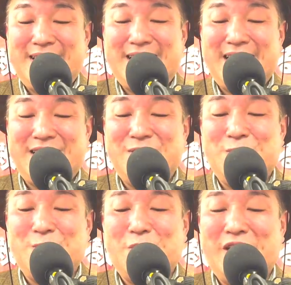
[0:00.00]
いつか
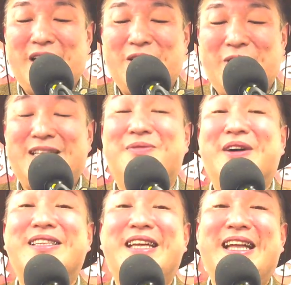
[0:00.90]
死ぬこと以外は
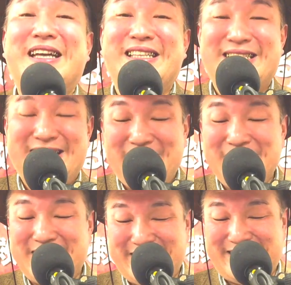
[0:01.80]
決まってないんで
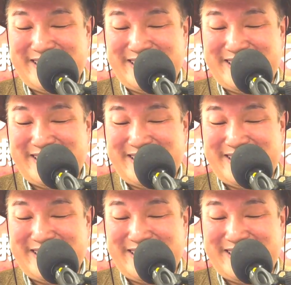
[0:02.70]
すよ